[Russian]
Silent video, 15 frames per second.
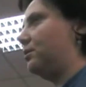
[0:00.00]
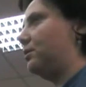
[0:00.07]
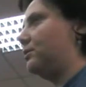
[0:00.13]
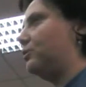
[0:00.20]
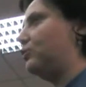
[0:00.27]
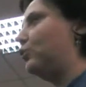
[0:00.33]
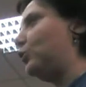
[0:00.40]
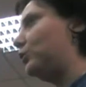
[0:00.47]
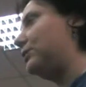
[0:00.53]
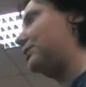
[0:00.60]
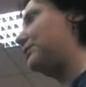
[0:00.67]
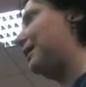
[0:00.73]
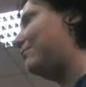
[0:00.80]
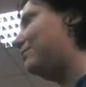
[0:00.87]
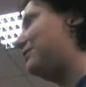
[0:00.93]
но на
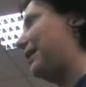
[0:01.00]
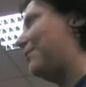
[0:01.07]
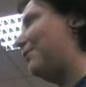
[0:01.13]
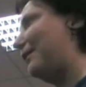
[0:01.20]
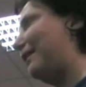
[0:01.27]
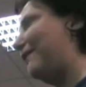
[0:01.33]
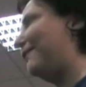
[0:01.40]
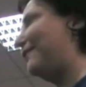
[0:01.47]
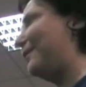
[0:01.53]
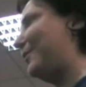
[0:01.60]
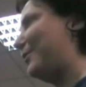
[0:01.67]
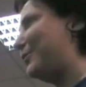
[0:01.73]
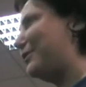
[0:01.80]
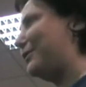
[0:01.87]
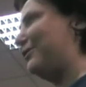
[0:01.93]
самом самый главный
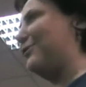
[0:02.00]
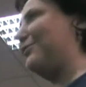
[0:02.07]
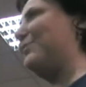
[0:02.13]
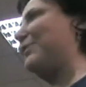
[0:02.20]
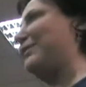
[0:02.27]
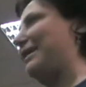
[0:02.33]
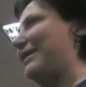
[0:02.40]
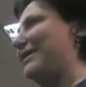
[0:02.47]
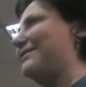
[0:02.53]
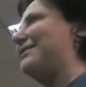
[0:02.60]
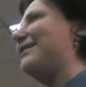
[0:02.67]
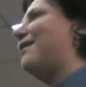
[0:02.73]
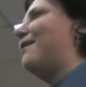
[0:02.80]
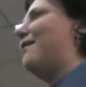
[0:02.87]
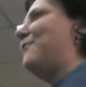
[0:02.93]
вопрос, который пытались
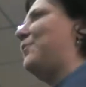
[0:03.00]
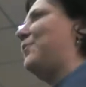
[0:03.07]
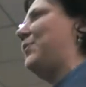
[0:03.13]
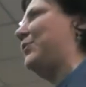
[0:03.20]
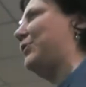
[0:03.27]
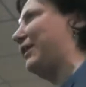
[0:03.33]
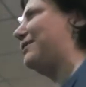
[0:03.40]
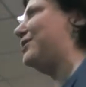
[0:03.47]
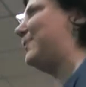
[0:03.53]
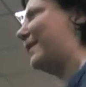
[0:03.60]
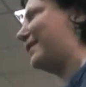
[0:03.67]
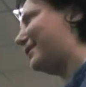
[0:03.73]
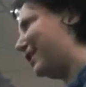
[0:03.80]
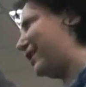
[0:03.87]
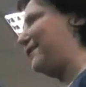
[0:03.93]

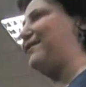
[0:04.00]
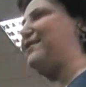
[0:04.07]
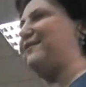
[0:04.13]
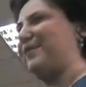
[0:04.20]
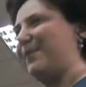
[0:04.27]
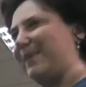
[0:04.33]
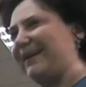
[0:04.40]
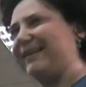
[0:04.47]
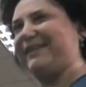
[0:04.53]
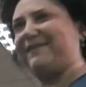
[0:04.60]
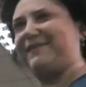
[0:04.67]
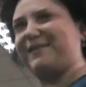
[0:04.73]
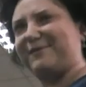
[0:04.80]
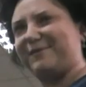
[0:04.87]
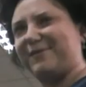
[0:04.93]
транспортировать его обратно
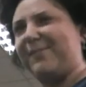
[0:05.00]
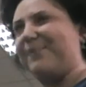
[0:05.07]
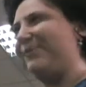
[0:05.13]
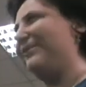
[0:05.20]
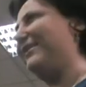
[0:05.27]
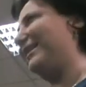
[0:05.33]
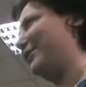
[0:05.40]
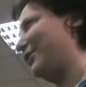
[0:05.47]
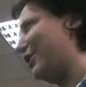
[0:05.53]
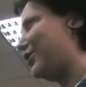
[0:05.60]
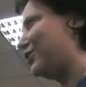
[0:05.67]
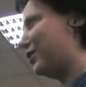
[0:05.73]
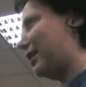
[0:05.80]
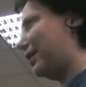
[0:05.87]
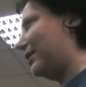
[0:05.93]
в Европу, он
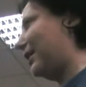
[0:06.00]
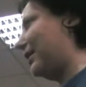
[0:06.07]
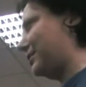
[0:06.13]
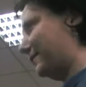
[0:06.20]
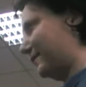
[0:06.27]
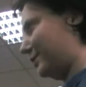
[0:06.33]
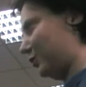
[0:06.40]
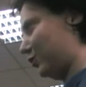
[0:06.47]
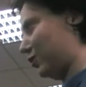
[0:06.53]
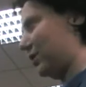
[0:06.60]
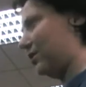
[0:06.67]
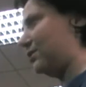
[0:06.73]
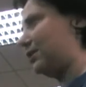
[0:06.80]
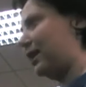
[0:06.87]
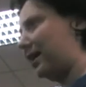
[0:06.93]
категорически отказывался
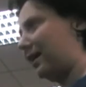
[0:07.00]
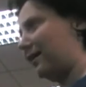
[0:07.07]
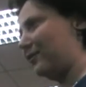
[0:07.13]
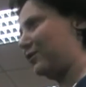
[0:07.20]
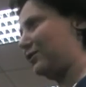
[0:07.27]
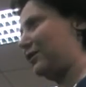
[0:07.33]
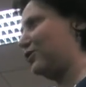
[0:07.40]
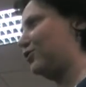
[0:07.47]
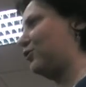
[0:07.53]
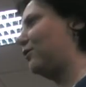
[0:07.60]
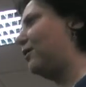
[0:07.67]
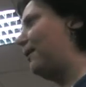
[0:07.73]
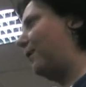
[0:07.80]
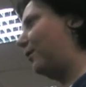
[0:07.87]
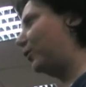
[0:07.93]
уезжать из Харькова. Он сказал,
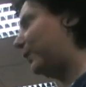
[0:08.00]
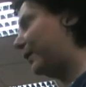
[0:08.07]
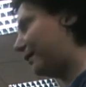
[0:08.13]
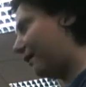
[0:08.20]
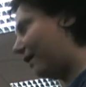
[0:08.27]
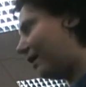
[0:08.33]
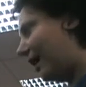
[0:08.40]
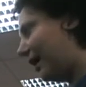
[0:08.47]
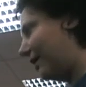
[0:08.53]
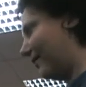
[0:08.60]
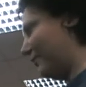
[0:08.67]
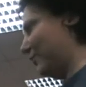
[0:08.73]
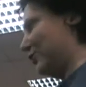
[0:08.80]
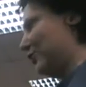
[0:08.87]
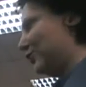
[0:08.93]
что он приехал в
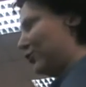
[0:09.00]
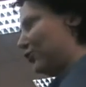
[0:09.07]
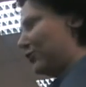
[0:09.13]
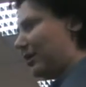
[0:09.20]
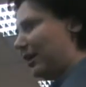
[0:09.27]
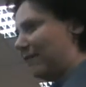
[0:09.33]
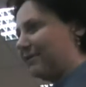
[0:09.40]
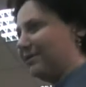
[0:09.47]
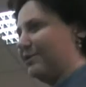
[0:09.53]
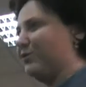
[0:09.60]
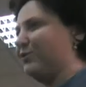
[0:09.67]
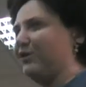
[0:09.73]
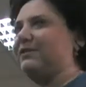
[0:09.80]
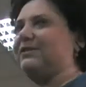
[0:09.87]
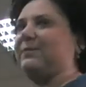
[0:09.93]
Харьков, ему здесь очень нравится, и
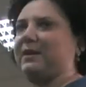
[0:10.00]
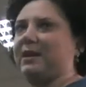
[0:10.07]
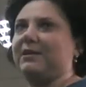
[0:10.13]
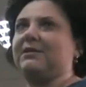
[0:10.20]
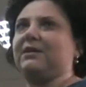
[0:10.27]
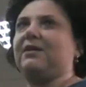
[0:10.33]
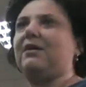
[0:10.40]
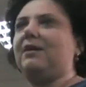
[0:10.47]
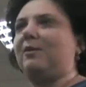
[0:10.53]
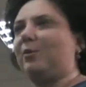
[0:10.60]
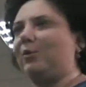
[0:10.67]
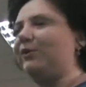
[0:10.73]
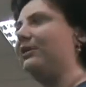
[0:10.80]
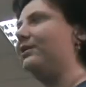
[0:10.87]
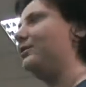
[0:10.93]
никуда собирается,
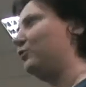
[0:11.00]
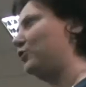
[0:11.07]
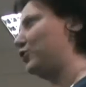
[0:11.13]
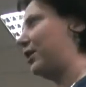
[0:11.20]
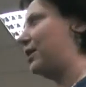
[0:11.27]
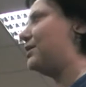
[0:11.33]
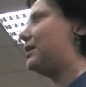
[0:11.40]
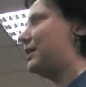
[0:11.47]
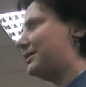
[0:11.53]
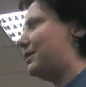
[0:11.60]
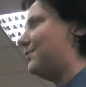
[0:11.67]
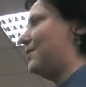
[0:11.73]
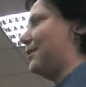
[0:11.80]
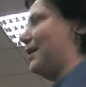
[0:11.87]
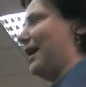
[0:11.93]
он уезжать не
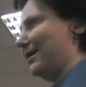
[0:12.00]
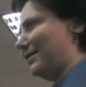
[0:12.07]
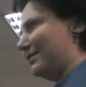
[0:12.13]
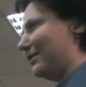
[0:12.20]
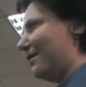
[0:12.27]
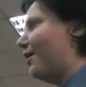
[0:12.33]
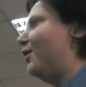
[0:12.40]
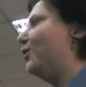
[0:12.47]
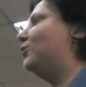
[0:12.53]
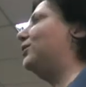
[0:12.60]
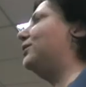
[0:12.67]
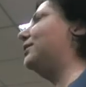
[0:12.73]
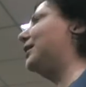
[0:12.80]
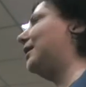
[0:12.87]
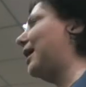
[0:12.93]
собирается. Ну,
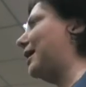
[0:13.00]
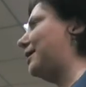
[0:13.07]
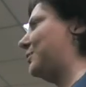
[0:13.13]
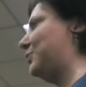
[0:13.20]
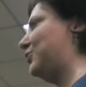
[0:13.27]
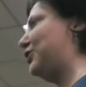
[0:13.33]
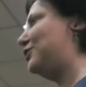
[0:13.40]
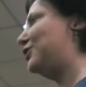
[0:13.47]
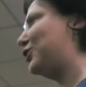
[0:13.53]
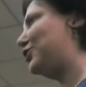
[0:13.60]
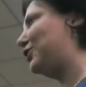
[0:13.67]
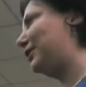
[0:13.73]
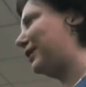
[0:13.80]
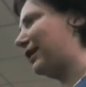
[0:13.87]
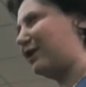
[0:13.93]
это такая
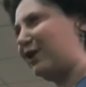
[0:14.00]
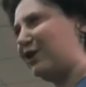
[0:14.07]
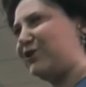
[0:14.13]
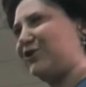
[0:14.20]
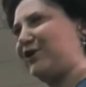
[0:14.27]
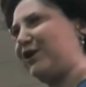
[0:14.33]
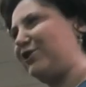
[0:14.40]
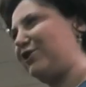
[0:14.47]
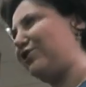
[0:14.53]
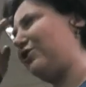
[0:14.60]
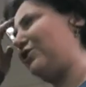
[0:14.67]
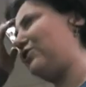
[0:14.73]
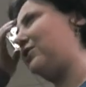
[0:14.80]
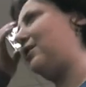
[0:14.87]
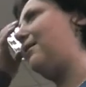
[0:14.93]
частично трагичная,
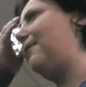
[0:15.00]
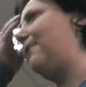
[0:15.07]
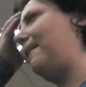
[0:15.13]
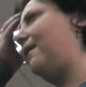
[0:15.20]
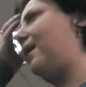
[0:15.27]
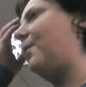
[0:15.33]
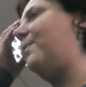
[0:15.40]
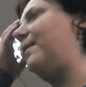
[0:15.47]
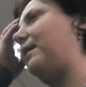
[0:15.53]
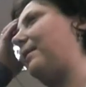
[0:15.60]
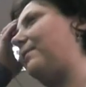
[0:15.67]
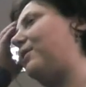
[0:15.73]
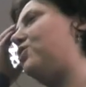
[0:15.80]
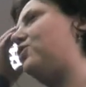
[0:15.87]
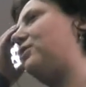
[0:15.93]
частично как бы
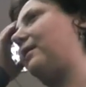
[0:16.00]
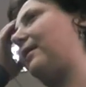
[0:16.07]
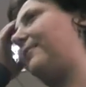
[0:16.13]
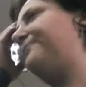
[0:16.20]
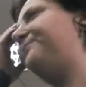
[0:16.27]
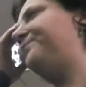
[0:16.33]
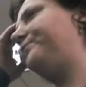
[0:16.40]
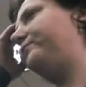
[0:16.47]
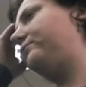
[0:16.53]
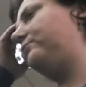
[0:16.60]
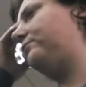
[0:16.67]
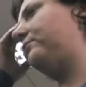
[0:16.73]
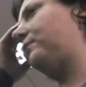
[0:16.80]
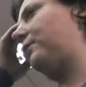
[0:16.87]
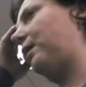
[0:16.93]
комичная
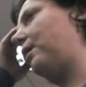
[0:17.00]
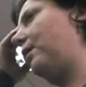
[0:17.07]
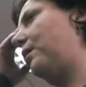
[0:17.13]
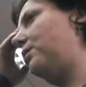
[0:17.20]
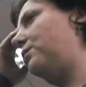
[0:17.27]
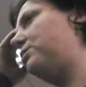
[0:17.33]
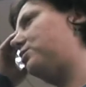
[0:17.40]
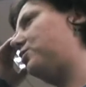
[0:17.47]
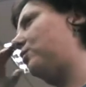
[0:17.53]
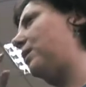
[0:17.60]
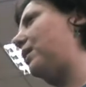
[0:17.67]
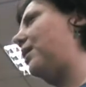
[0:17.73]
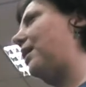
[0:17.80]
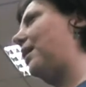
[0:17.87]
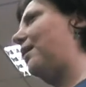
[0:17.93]
э,
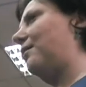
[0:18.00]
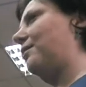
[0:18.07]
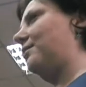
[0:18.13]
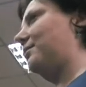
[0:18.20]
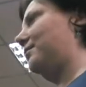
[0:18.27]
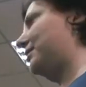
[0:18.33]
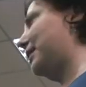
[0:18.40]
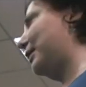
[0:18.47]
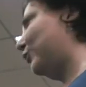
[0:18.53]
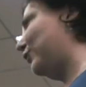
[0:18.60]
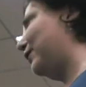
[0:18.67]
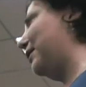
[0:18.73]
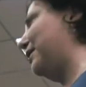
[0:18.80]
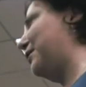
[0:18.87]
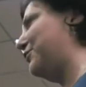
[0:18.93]
история, э, которая